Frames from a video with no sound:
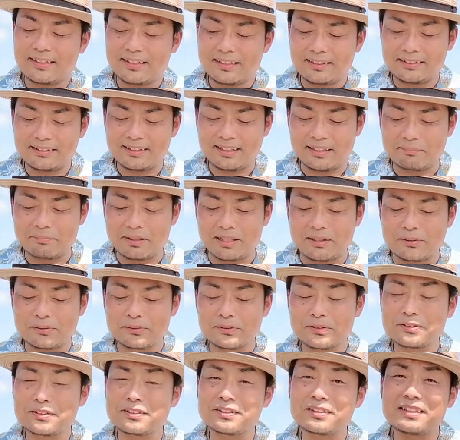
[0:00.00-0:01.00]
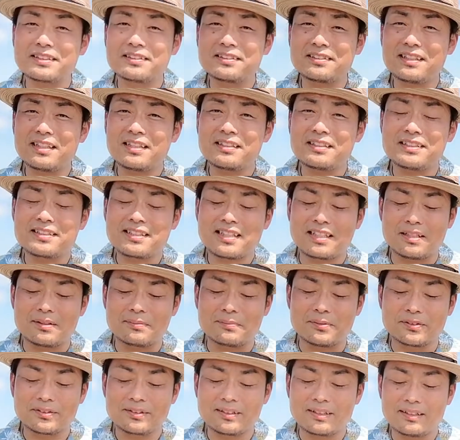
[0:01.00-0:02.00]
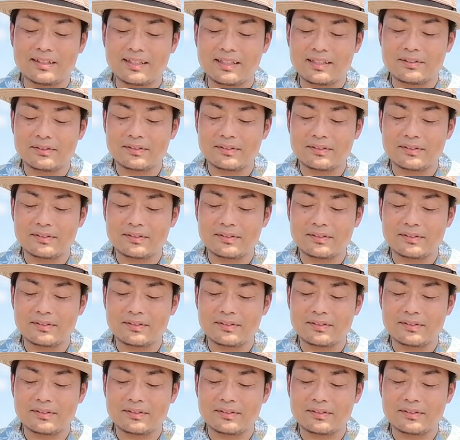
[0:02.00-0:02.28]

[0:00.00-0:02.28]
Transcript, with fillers: なんて孫の次くらいにしか思っていな